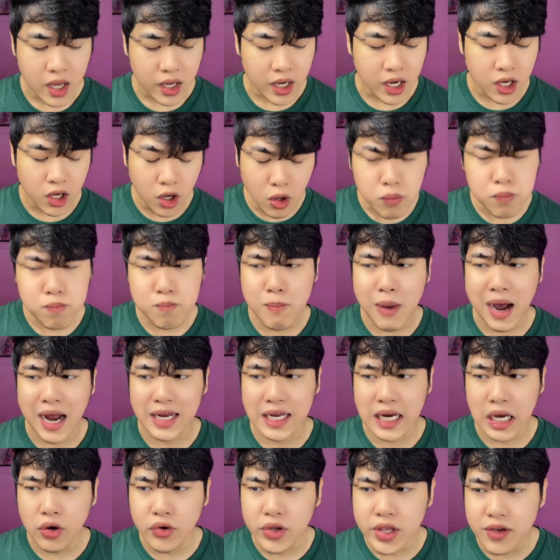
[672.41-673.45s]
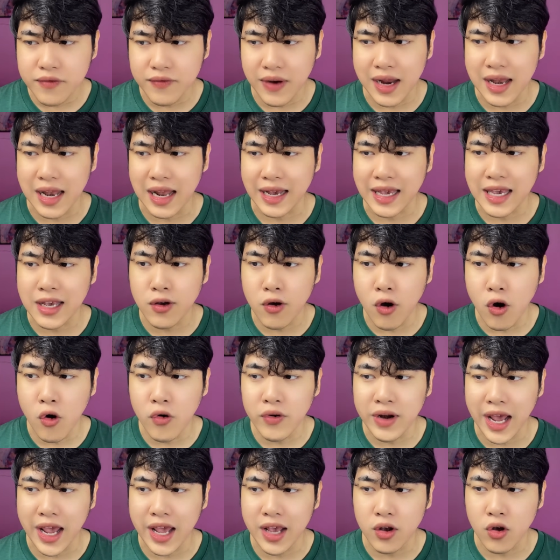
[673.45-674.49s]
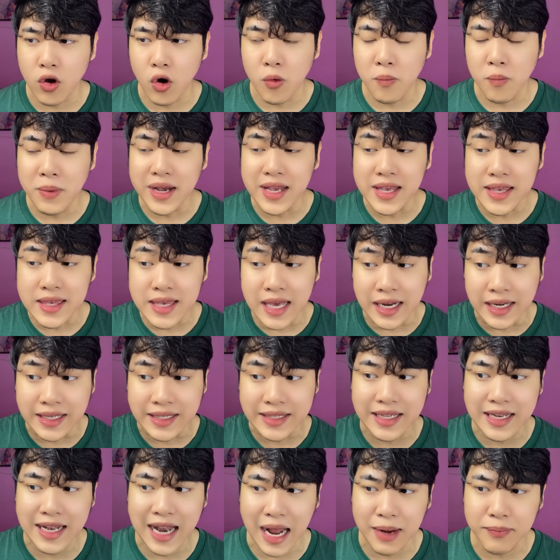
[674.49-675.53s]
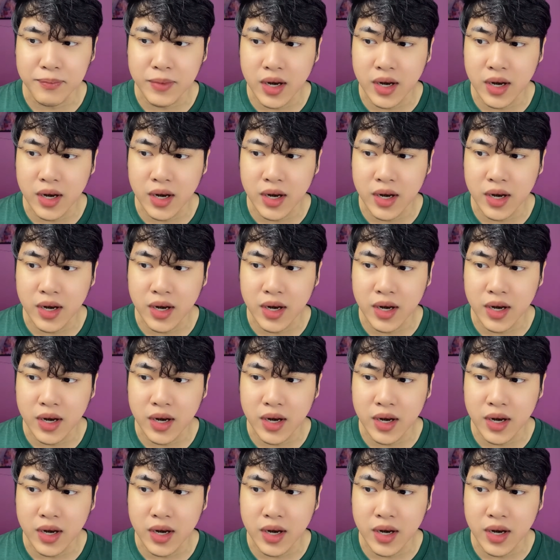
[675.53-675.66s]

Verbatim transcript: Thì lúc mà nói như vậy là cái cô này cổ mới nhìn chị Lành